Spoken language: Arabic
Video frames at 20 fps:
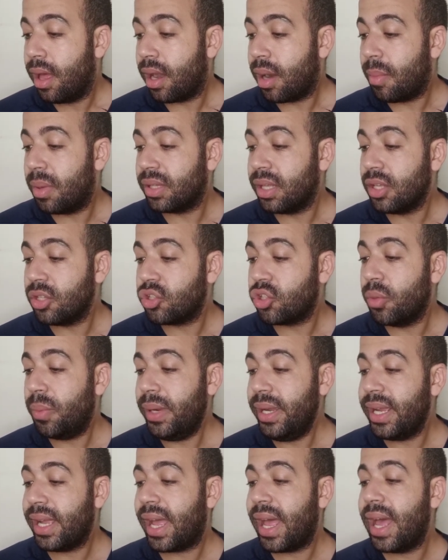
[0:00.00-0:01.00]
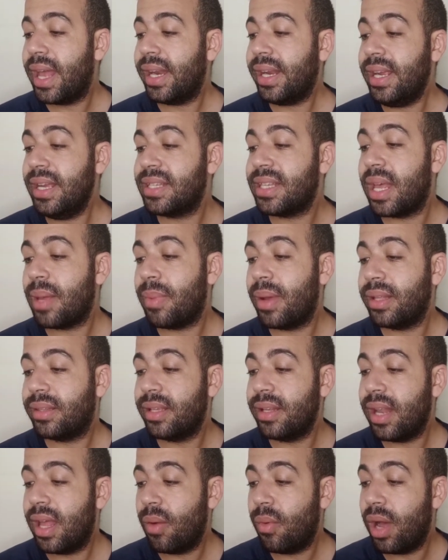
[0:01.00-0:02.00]
رمضان صبحي خارج
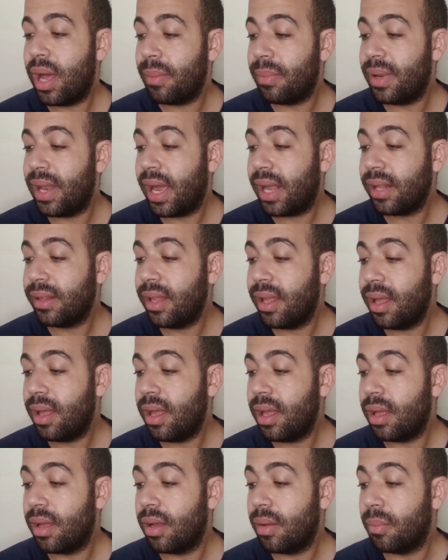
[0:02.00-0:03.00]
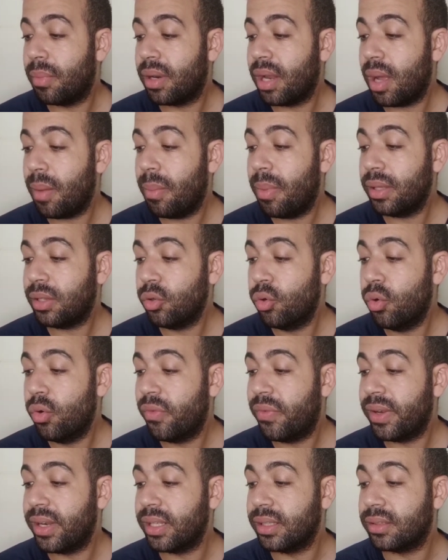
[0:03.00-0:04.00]
حساباتنا وابلغنا برغبته
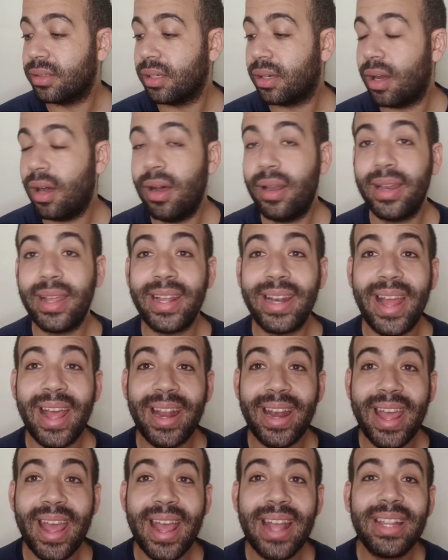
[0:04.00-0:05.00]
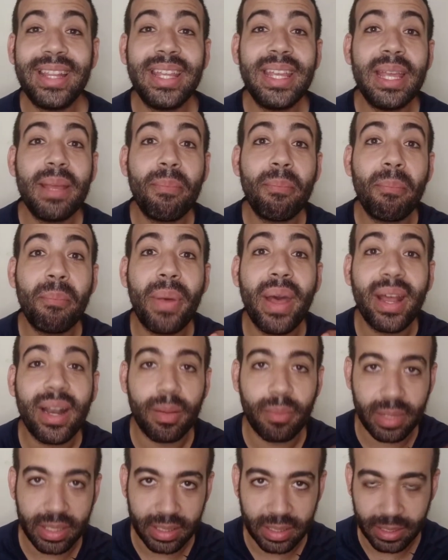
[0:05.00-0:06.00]
في الانتقال الى نادي
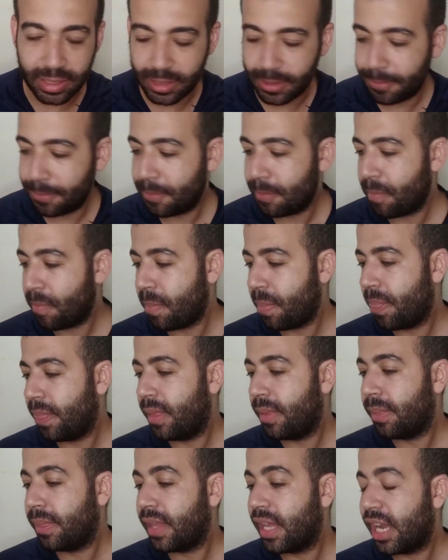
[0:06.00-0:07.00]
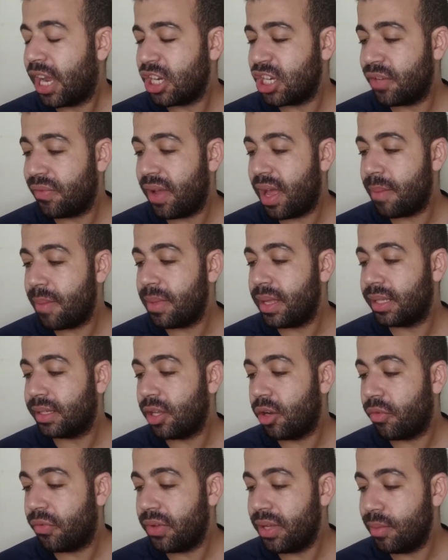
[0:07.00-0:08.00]
بيراميدز كشف امير
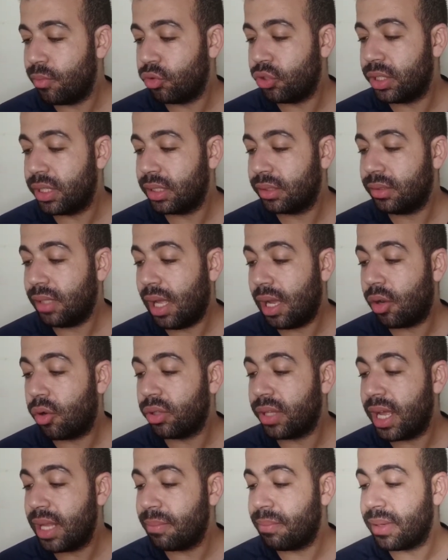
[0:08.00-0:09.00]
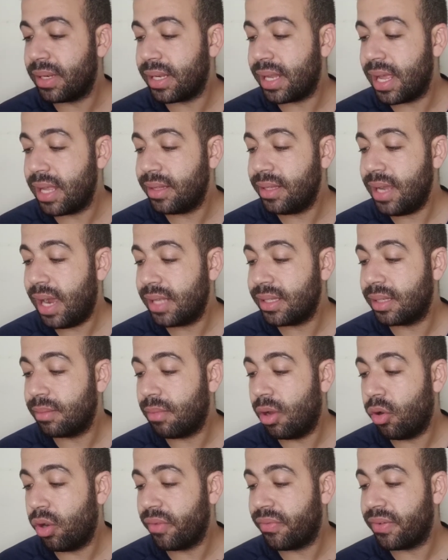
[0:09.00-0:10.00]
توفيق مدير التعاقدات بالنادي عن
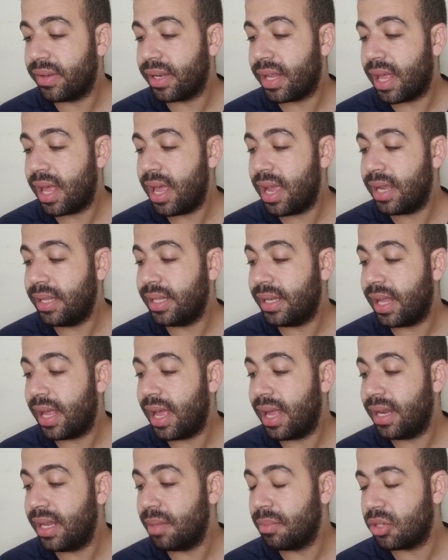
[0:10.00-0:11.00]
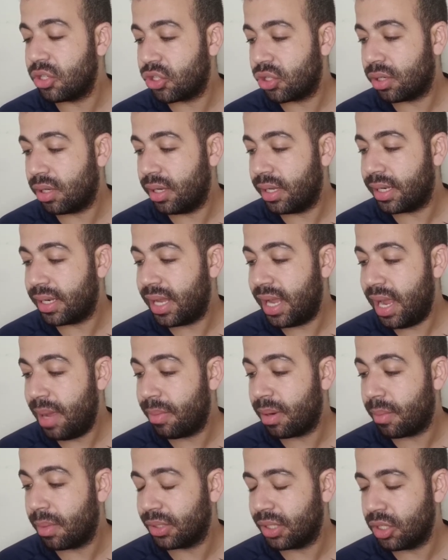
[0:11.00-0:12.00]
الموقف النهائي للاهلي من شراء
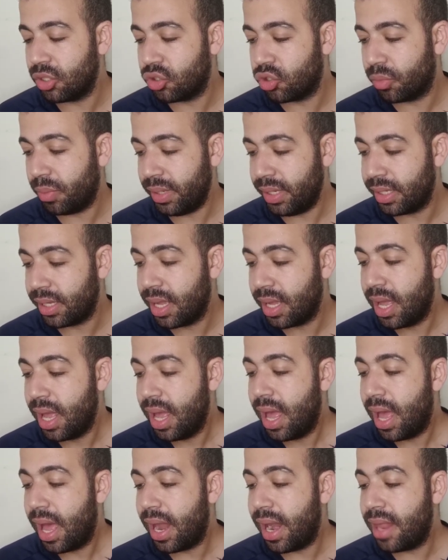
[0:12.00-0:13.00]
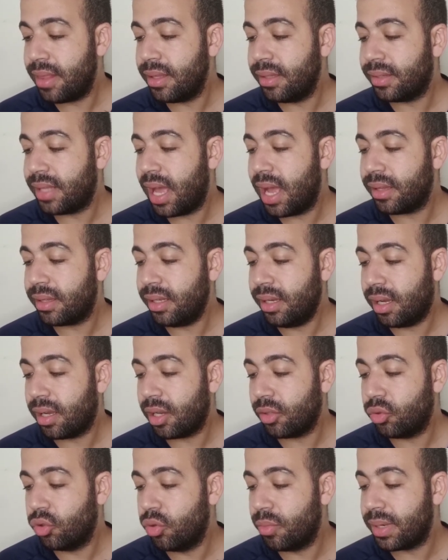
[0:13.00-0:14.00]
اللاعب رمضان صبحي الذي انتهت
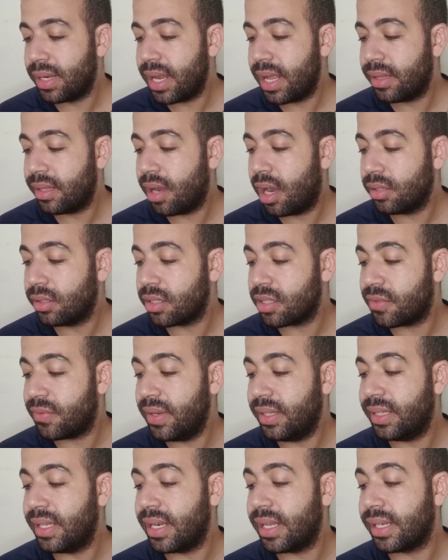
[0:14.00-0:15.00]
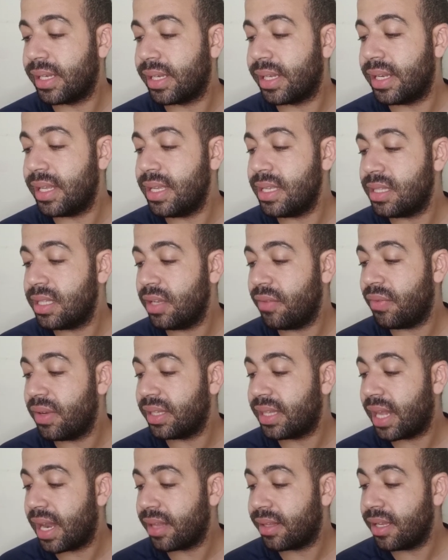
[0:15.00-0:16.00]
اعارته من نادي هدرسفيلد الانجليزي في
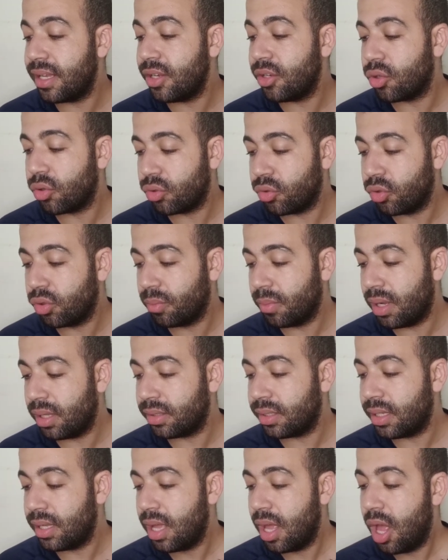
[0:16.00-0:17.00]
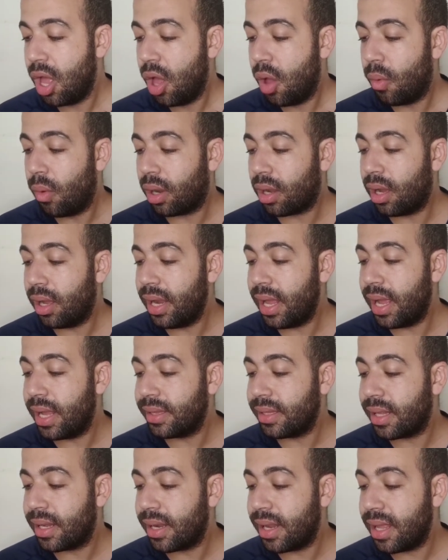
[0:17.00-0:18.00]
30 يونيو الماضي وقال
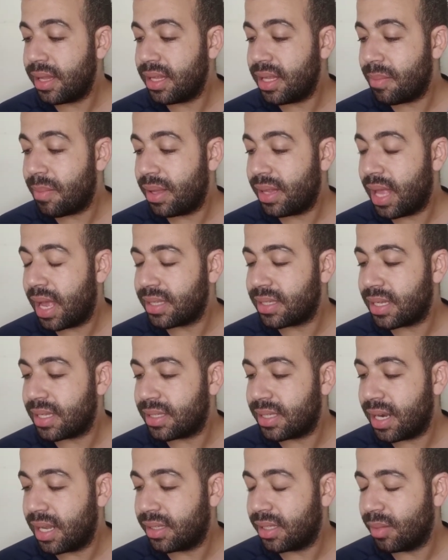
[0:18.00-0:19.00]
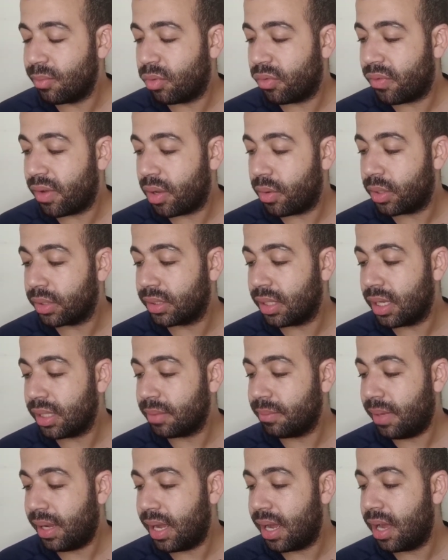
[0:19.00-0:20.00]
ان النادي بدا سلسله
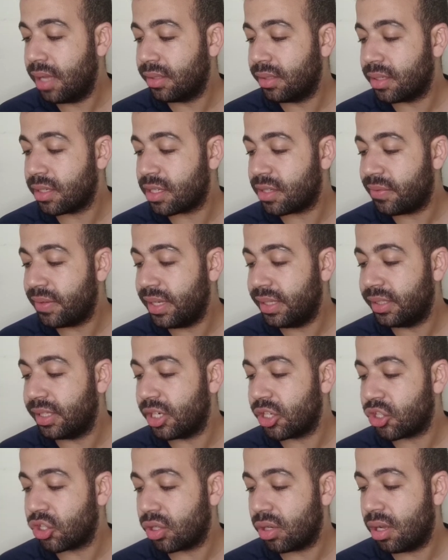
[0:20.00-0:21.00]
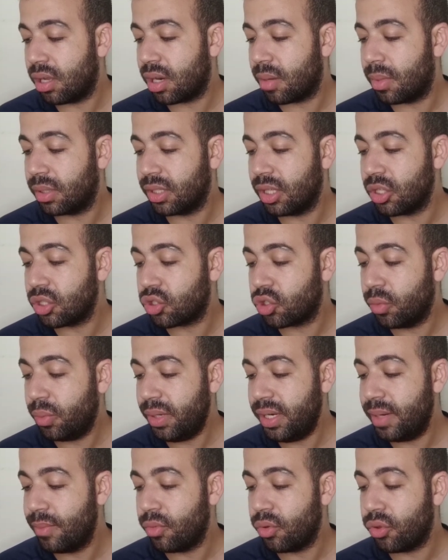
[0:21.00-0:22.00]
المفاوضات مع هدرسفيلد لشراء رمضان
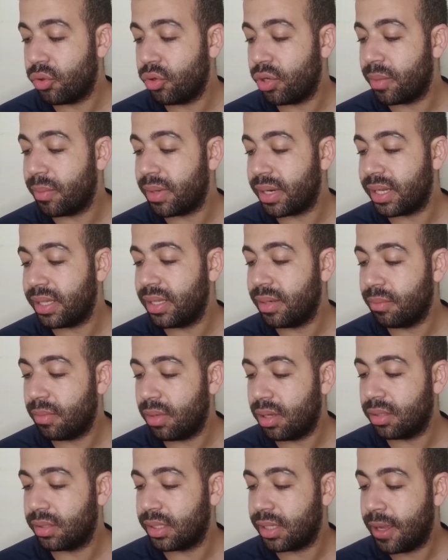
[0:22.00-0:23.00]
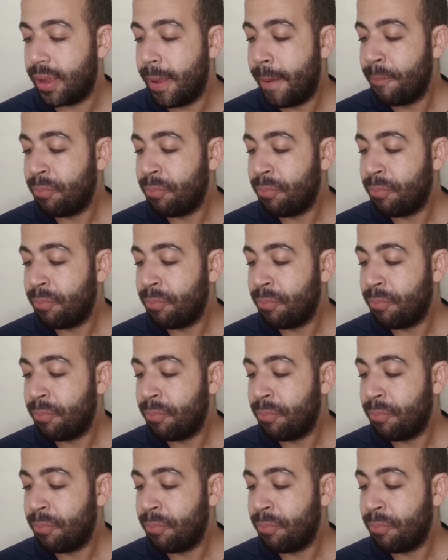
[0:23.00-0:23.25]
صبحي منذ ابريل الماضي